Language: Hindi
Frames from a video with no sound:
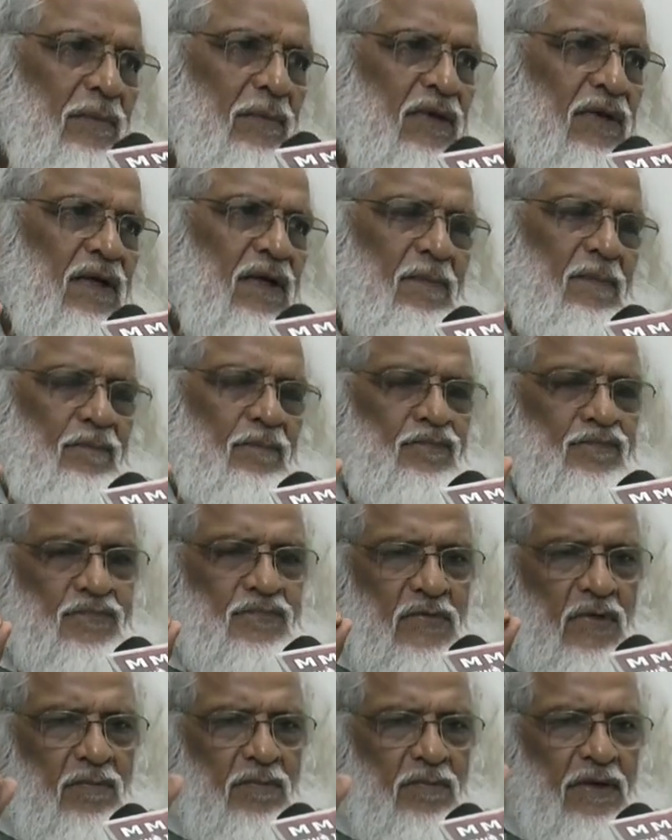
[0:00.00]
सब ने
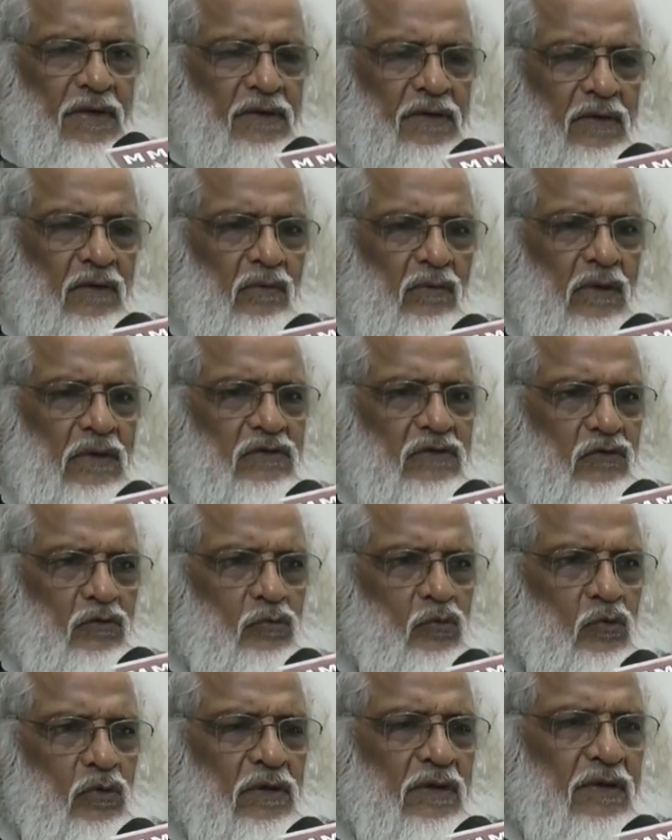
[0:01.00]
मेरी दरख्वास्त
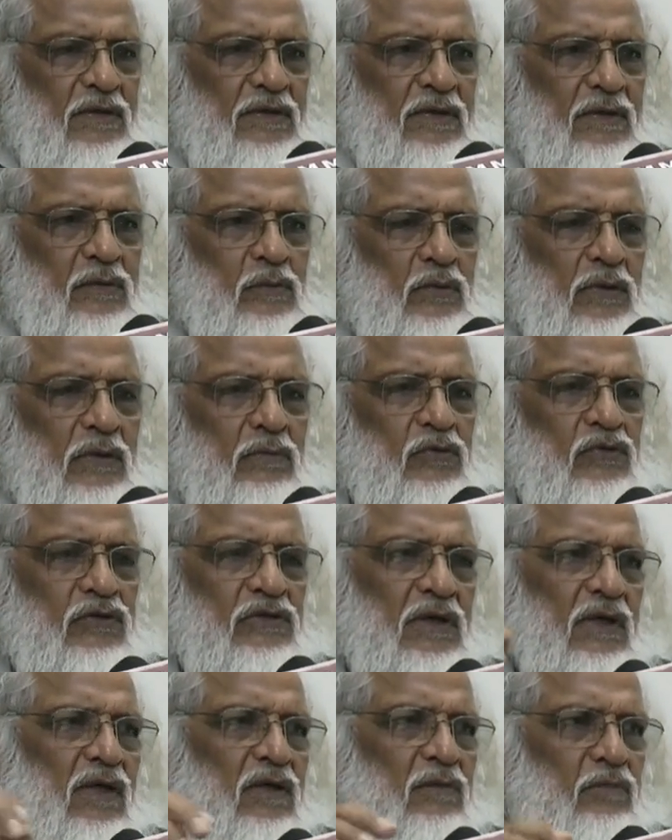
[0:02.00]
कबूल करते हुए
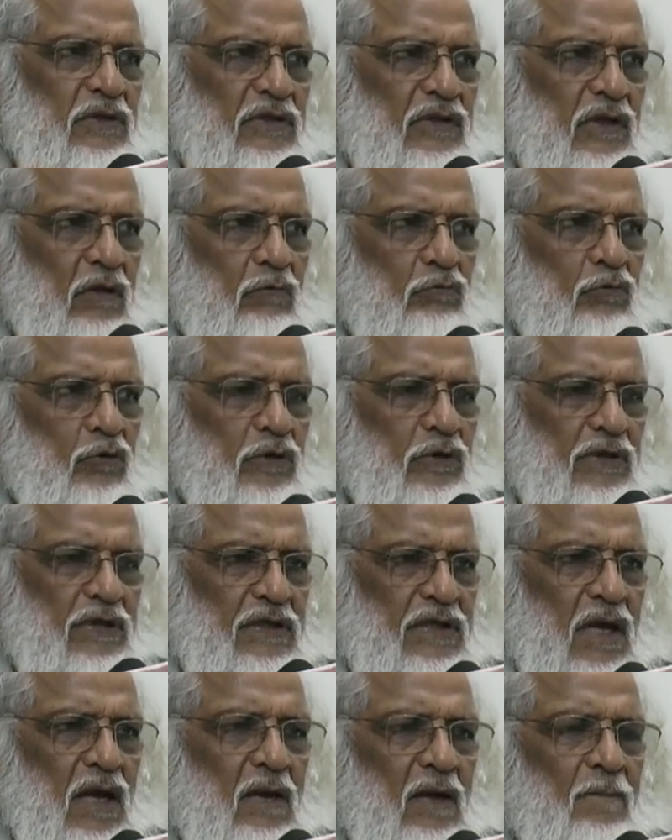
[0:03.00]
मुझसे कलमी ताउन
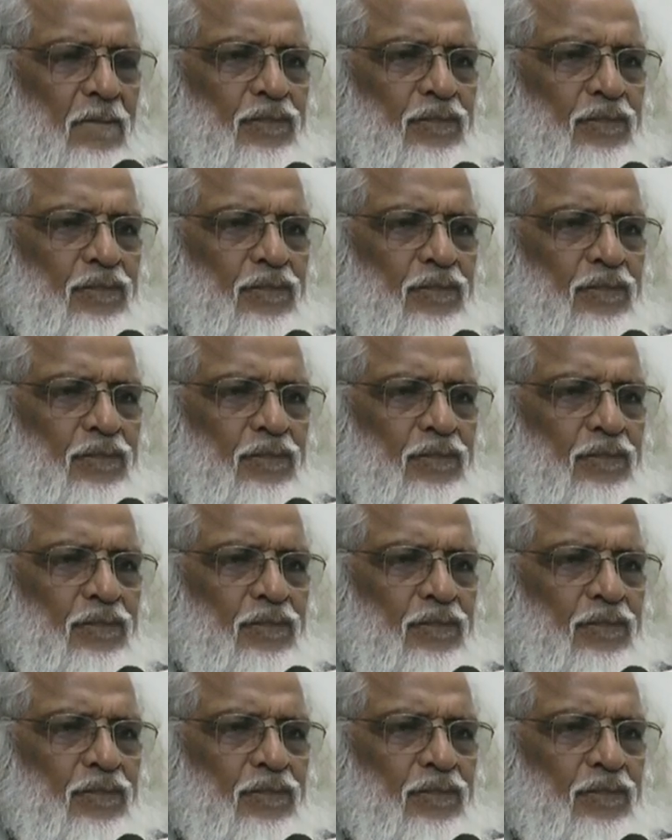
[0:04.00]
किया